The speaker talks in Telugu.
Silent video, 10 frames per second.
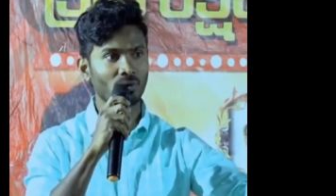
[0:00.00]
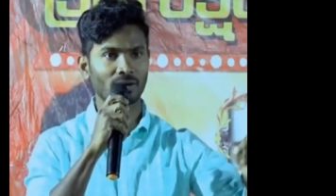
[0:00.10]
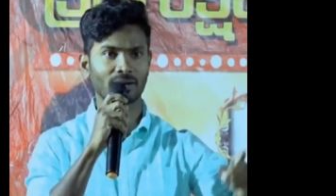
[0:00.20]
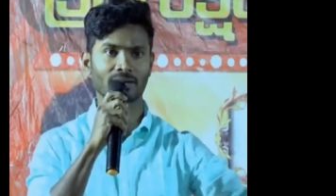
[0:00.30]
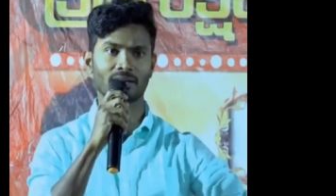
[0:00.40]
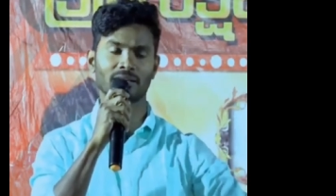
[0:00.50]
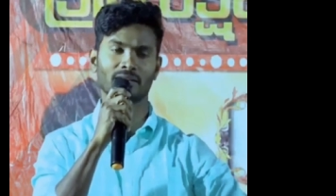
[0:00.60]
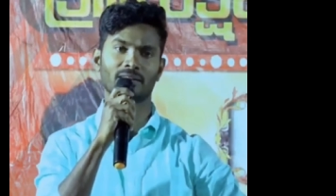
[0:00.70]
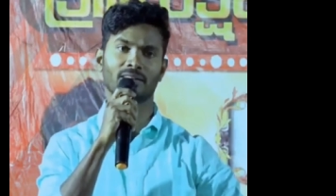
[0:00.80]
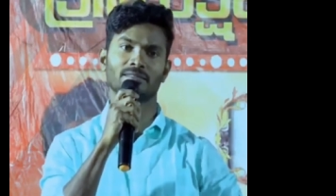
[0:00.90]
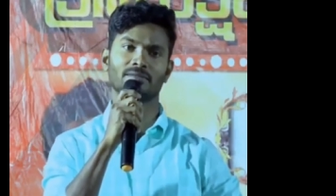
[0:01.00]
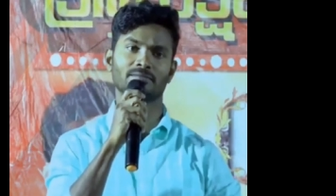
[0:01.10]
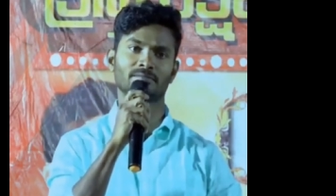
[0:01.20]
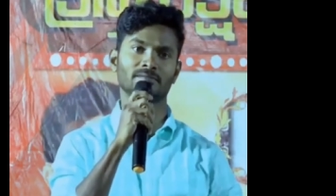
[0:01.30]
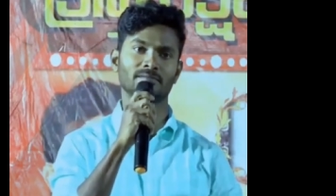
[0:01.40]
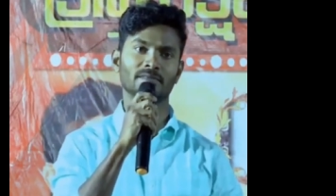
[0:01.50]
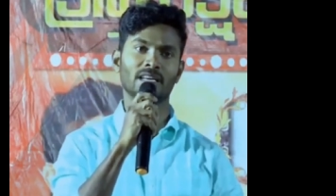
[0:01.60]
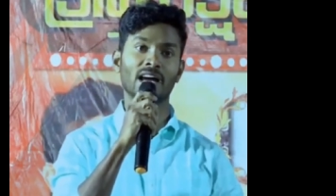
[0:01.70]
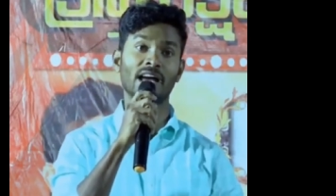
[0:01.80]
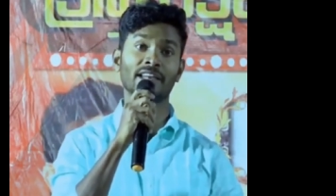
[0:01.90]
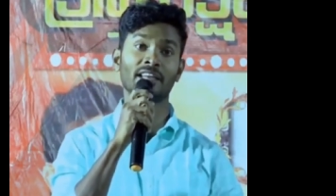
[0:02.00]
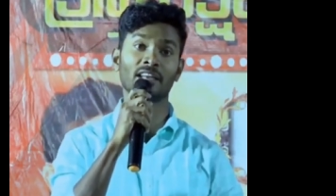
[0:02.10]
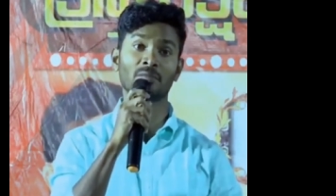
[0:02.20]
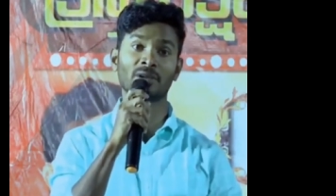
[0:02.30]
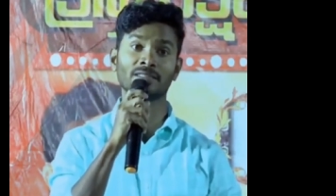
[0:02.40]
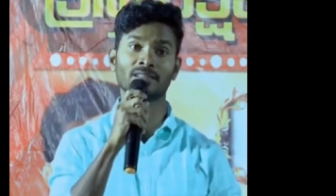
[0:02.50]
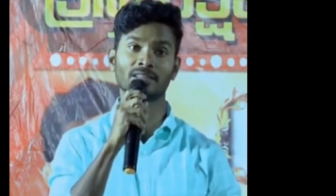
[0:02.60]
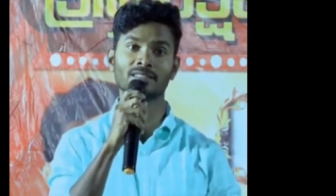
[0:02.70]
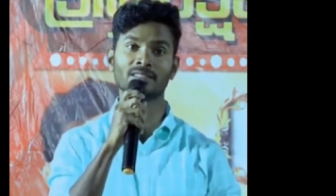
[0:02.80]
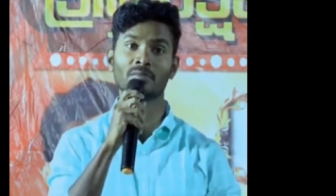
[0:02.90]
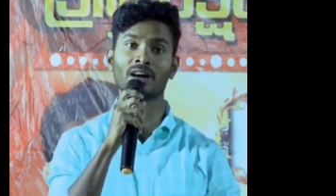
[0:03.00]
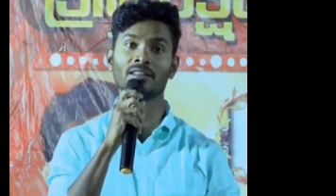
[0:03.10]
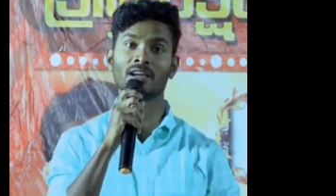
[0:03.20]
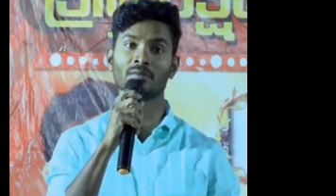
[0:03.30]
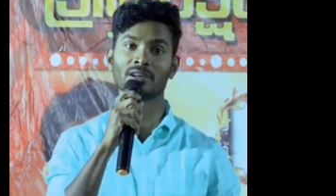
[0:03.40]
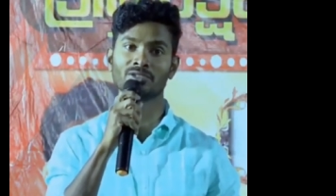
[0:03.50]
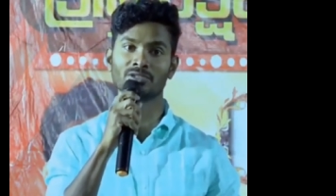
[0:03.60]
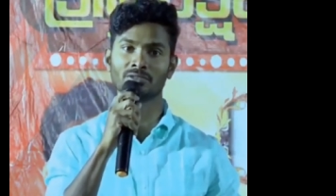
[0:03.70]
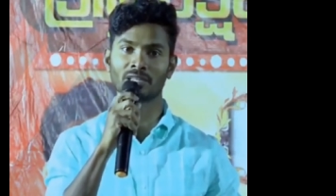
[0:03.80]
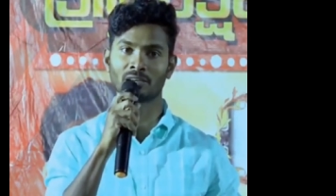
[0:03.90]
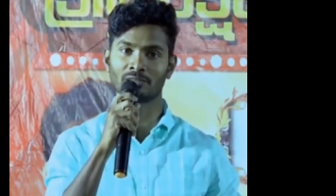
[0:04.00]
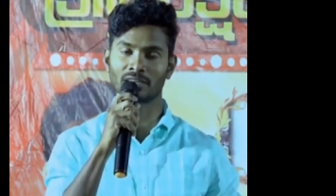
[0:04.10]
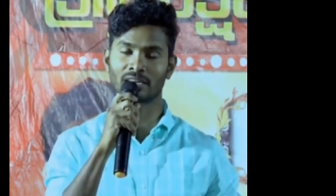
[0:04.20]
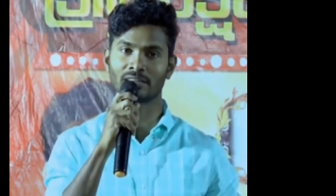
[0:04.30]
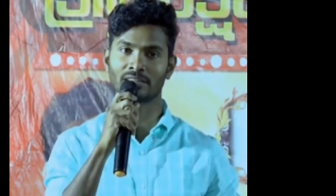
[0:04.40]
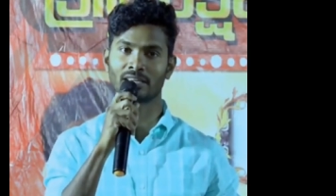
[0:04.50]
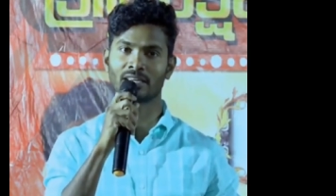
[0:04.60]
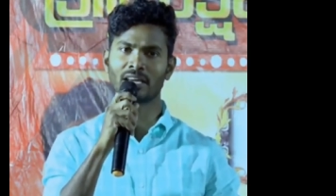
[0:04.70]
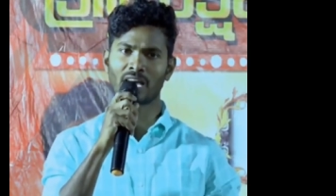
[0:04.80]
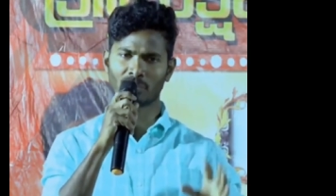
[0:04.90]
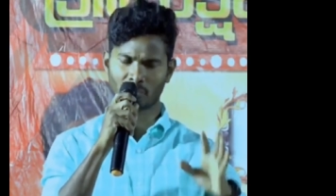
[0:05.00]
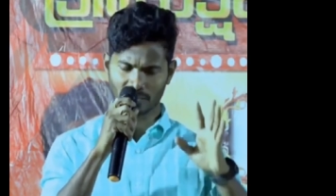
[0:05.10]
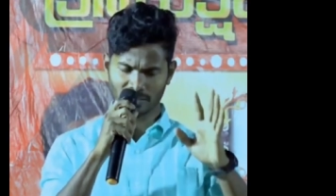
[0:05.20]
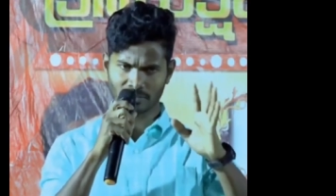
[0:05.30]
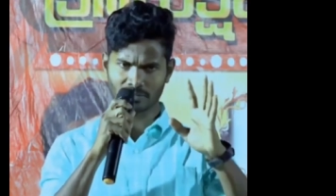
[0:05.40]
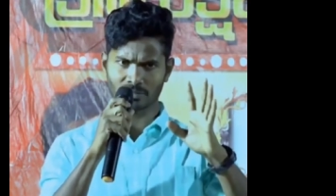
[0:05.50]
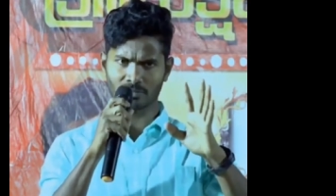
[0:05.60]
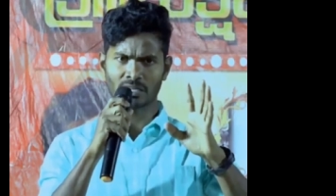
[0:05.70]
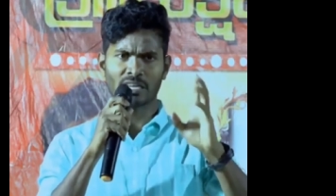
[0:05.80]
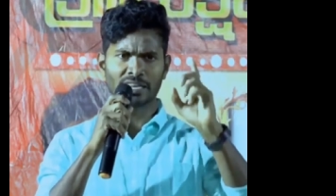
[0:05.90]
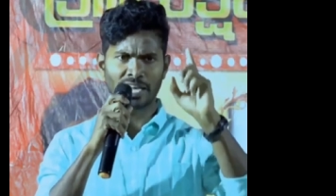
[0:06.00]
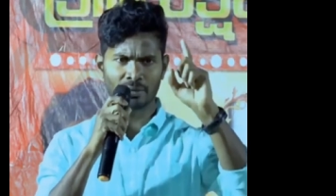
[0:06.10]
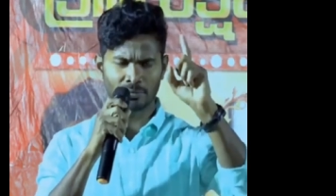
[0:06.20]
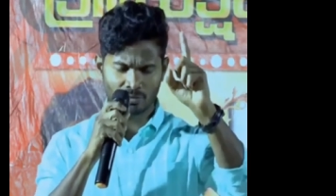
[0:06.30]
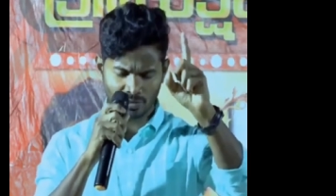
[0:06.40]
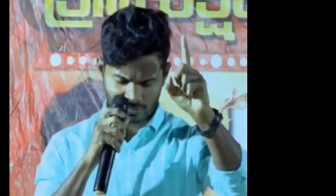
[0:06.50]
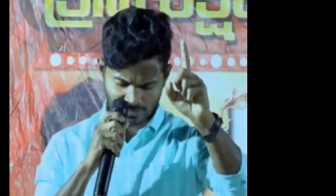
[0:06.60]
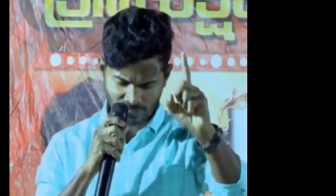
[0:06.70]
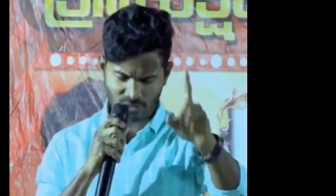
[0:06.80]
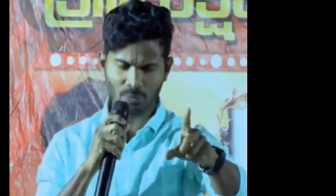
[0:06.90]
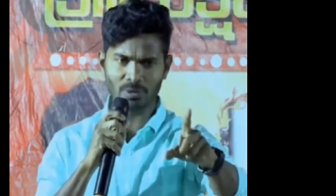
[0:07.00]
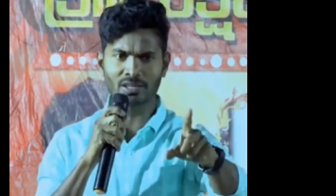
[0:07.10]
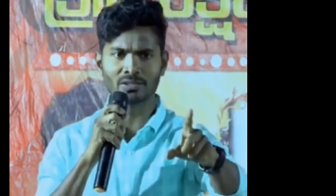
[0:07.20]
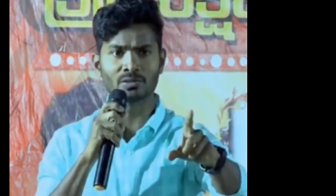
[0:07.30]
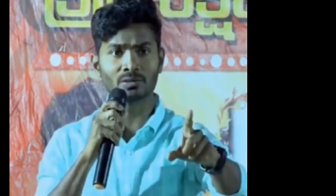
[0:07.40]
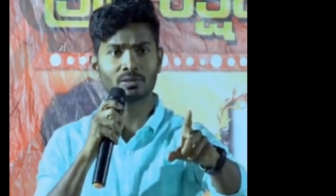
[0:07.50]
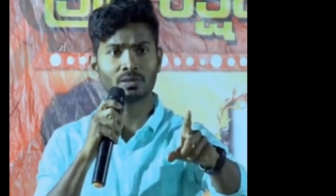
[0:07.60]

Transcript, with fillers: పోరాడగలరా నిన్న నా ప్రశ్నకి సమాధానం మన జీవితంలో ఉండాలంటే ఆయన ఒకటి అడుగుతాడు నేను మీ కొరకు చచ్చిపోయాను